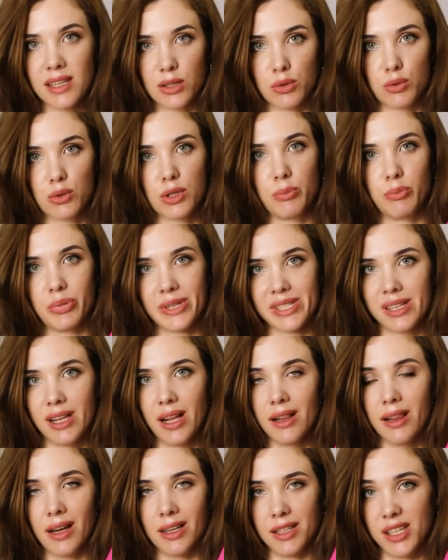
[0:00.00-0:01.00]
который
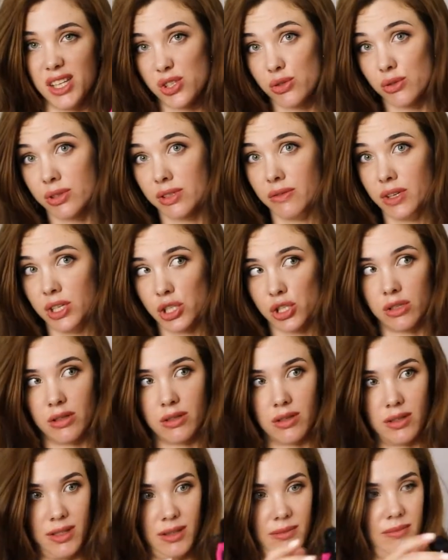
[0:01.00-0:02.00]
прислал одежду с
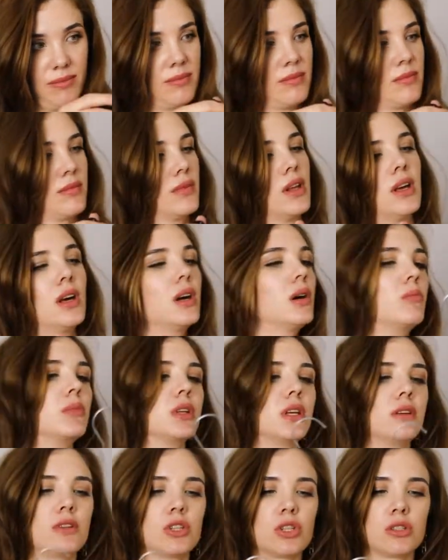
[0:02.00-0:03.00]
вешалкой.
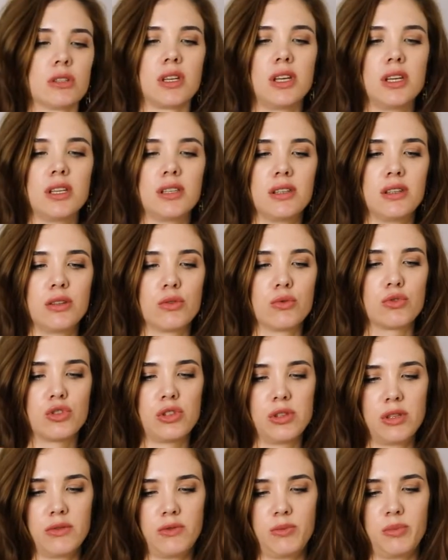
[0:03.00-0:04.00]
Мне вешалки эти не
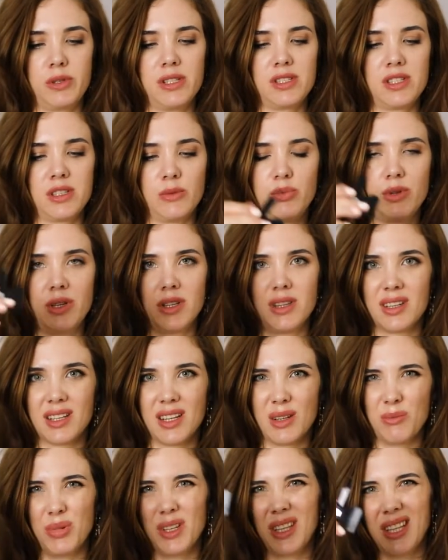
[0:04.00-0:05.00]
нужны, в принципе, это
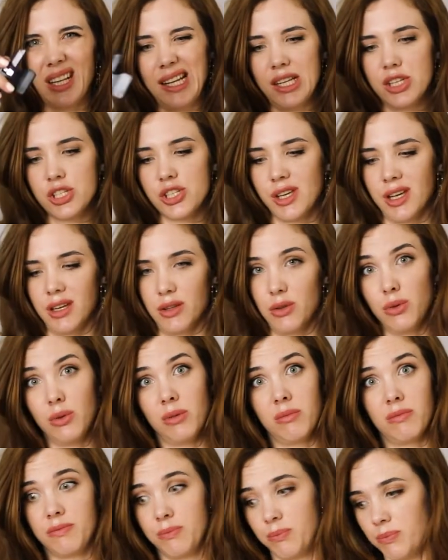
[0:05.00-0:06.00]
как бы это лишнее,
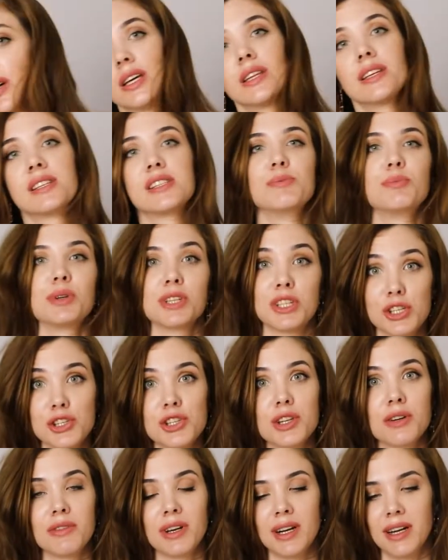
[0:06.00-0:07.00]
но это
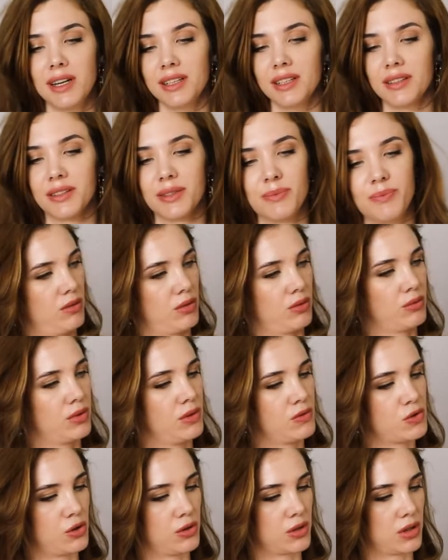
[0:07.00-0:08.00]
симпатично выглядит. Ну,
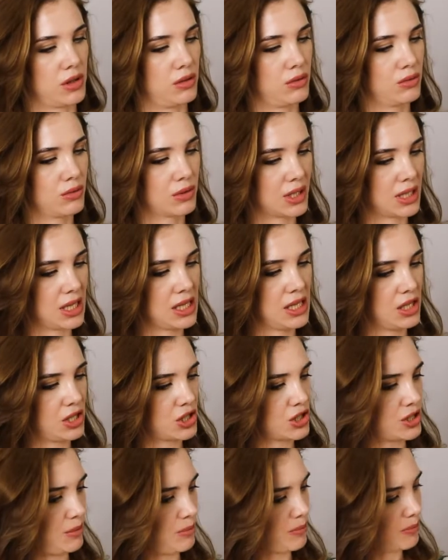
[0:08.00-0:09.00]
девчонки, ну,
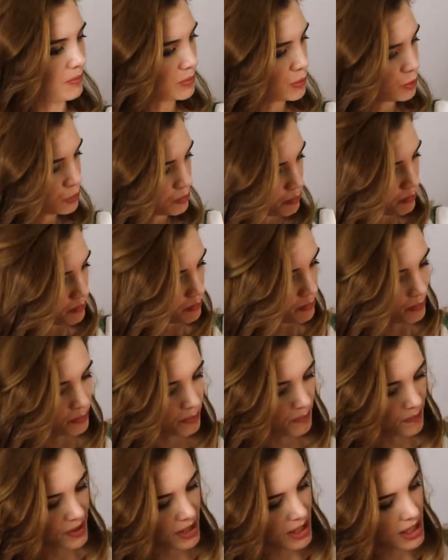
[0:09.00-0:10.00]
конечно, тут
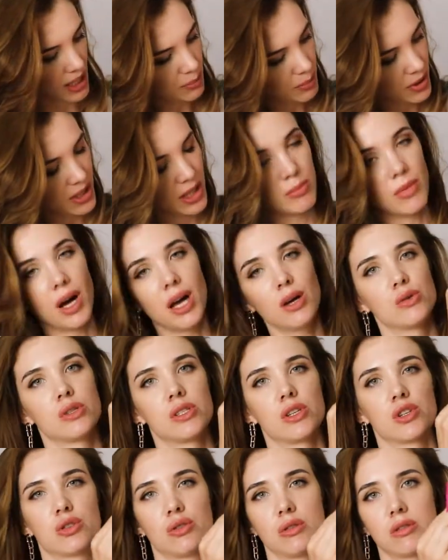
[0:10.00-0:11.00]
я понимаю,
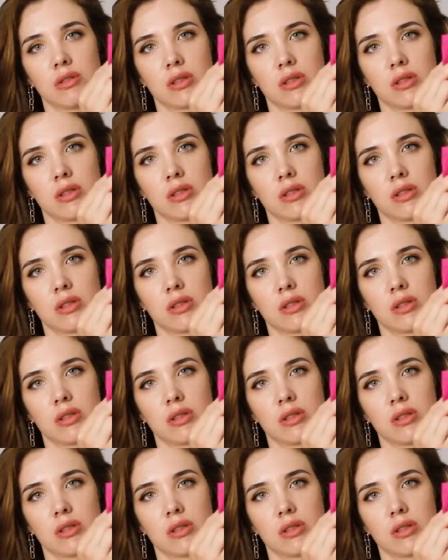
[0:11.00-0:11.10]
за что